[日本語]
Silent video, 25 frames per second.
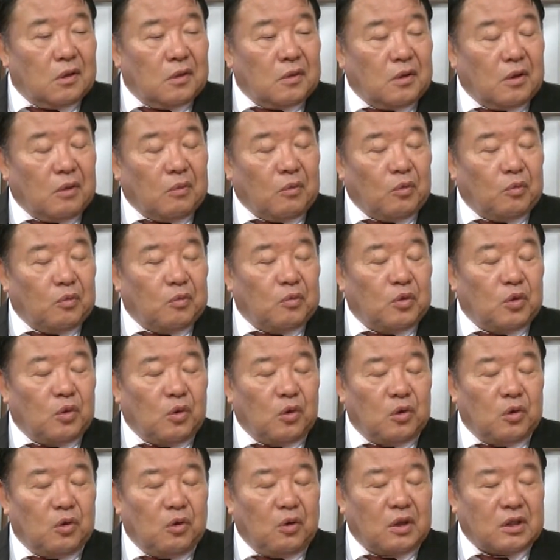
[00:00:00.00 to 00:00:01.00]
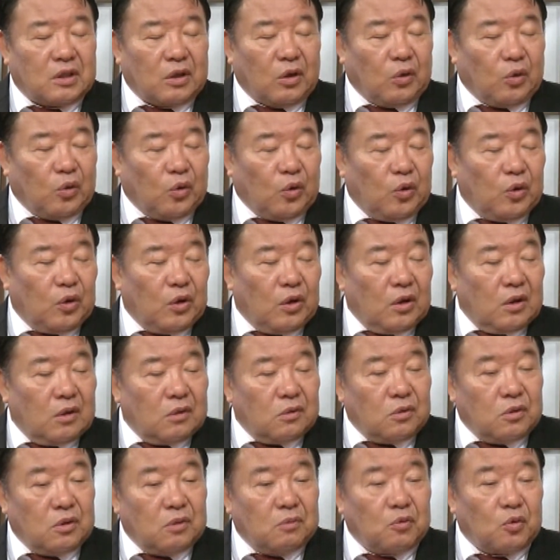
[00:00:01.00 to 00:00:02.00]
でも弱さを
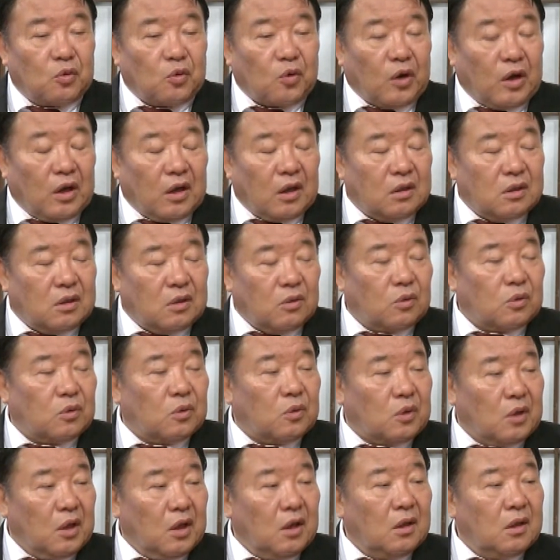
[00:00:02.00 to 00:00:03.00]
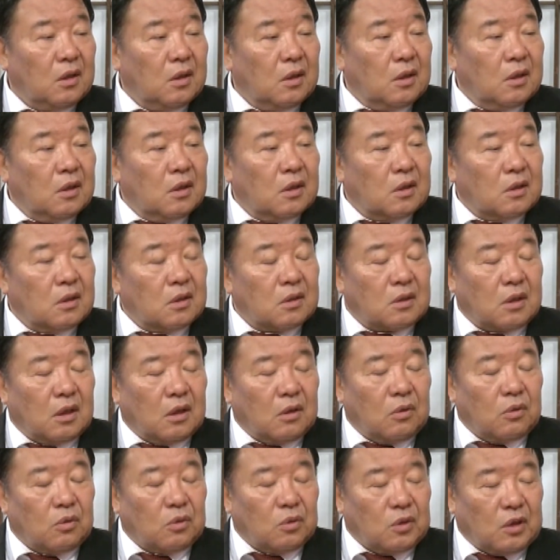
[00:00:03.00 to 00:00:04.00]
売るものが日本のね
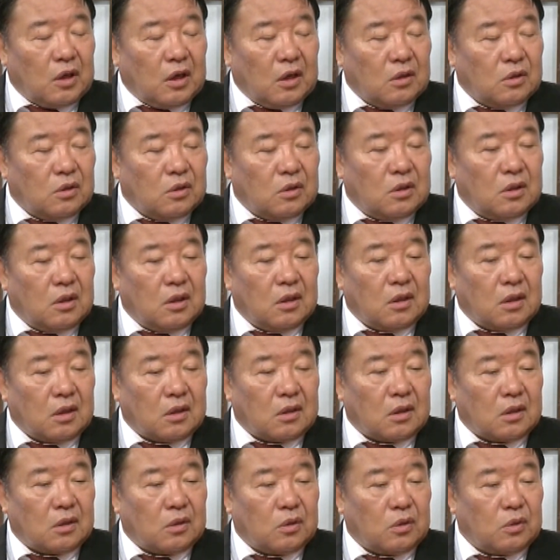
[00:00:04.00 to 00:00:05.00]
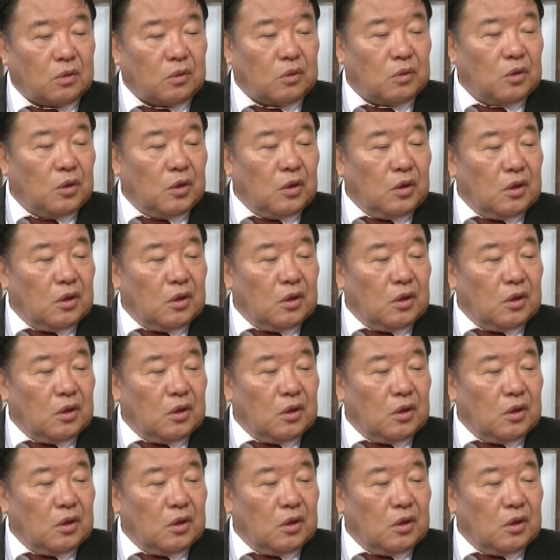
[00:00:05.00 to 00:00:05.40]
戦後の71年だったっていう